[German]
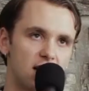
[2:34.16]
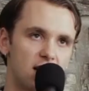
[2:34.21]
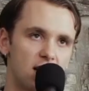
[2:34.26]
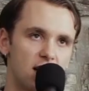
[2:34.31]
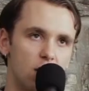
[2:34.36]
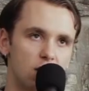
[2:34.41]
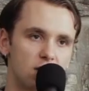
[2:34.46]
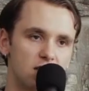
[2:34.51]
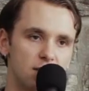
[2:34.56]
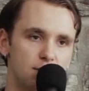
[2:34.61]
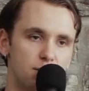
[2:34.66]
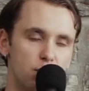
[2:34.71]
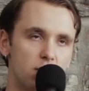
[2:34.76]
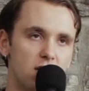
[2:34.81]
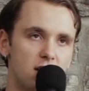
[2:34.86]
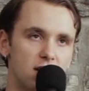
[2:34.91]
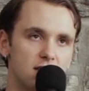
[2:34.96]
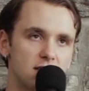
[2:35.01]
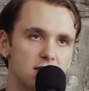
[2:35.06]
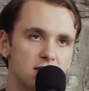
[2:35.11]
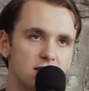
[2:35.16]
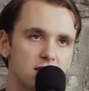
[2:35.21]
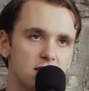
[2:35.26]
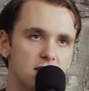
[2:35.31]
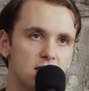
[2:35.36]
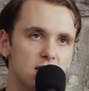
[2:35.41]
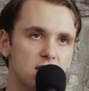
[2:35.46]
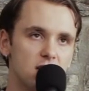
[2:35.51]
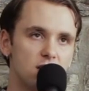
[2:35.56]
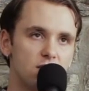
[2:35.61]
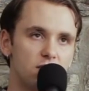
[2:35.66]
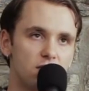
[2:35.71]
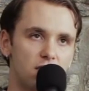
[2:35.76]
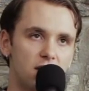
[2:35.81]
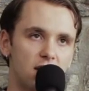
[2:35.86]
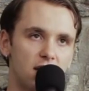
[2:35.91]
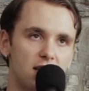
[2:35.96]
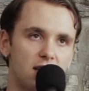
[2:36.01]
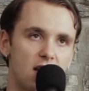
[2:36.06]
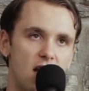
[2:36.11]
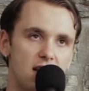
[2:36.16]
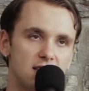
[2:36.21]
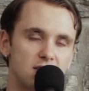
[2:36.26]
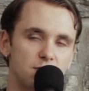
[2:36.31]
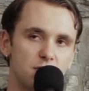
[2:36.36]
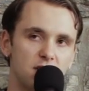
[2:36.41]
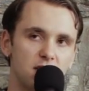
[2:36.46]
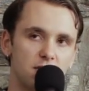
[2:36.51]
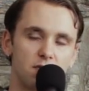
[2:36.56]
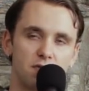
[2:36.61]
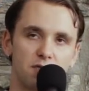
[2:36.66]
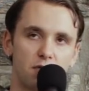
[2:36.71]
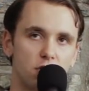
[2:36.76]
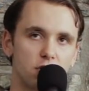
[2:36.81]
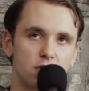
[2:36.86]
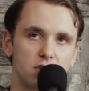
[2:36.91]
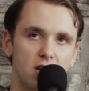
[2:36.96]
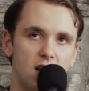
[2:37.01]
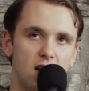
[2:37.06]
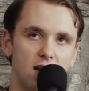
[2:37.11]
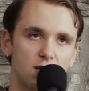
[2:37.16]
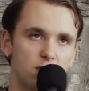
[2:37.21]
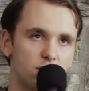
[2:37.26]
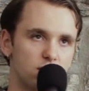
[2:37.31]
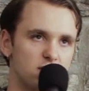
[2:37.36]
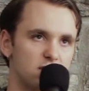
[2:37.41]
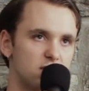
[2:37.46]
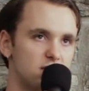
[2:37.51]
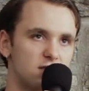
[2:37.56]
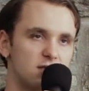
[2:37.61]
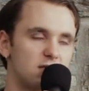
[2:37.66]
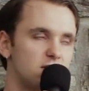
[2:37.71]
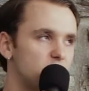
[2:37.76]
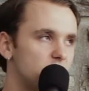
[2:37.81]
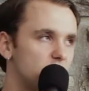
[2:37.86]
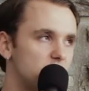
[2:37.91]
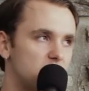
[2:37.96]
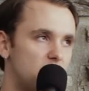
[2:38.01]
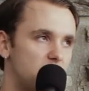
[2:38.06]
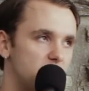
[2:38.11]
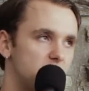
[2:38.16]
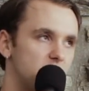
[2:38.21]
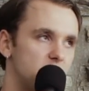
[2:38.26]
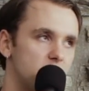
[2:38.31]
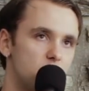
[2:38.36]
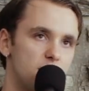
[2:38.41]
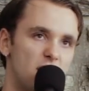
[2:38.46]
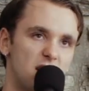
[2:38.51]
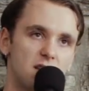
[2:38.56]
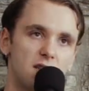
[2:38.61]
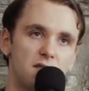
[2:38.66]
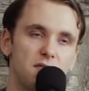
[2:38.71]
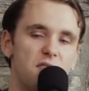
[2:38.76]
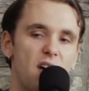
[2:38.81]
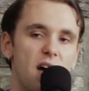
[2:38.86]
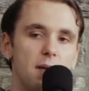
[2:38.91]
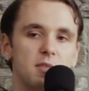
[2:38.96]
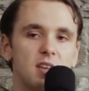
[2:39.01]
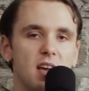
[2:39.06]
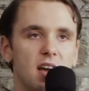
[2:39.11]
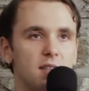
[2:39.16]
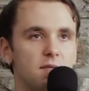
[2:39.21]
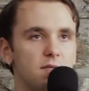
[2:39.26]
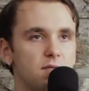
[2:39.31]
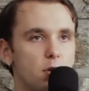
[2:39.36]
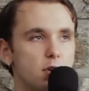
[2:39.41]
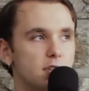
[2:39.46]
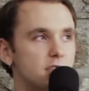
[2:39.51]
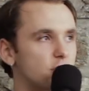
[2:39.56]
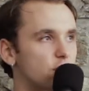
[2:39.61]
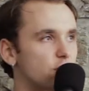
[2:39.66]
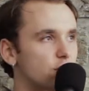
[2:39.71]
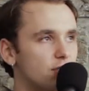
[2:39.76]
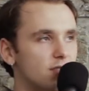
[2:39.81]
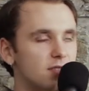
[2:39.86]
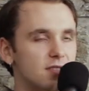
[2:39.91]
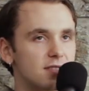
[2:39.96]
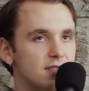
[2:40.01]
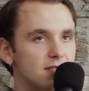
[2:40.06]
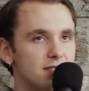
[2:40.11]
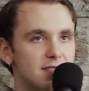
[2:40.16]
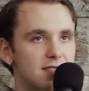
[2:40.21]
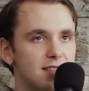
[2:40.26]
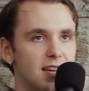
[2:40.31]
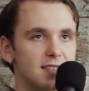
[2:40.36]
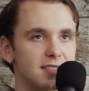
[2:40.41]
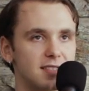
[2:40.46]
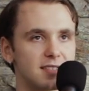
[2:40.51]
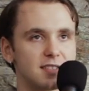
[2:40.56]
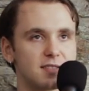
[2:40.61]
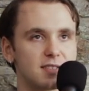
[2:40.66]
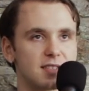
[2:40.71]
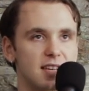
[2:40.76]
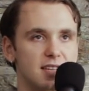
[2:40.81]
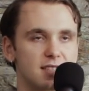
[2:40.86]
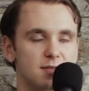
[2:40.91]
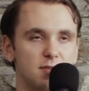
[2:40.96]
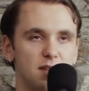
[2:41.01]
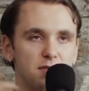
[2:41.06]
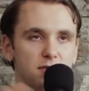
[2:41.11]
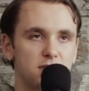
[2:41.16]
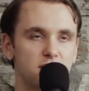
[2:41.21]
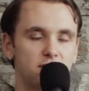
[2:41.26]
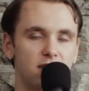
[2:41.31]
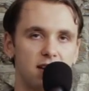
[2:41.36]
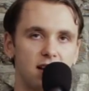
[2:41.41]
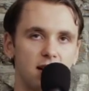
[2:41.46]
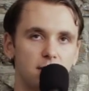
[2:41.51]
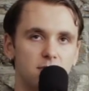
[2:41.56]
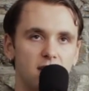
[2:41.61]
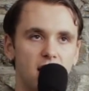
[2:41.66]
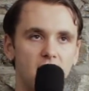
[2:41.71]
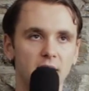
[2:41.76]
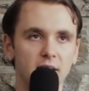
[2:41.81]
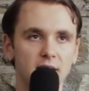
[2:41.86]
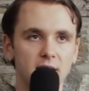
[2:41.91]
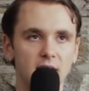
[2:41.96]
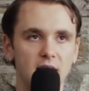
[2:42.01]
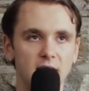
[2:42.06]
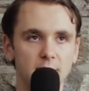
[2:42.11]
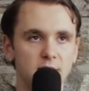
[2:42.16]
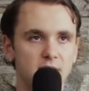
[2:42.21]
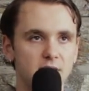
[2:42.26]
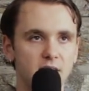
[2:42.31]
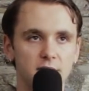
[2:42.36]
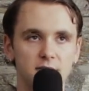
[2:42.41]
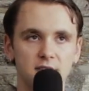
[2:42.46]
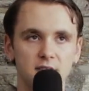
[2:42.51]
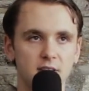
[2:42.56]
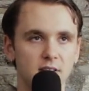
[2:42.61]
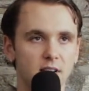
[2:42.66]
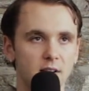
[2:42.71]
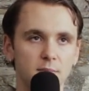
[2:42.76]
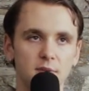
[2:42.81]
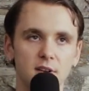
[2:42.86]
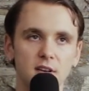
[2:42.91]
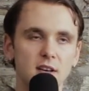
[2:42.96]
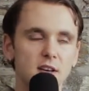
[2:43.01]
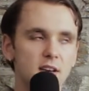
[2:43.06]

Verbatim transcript: ja auch der Booker ist von der Ringer, hat es mir irgendwie vorgeschlagen und es hat Sinn gemacht. Fabian wollte ich schon, seit ich dies erstmal vor zweieinhalb Jahren in Leipzig live gesehen habe,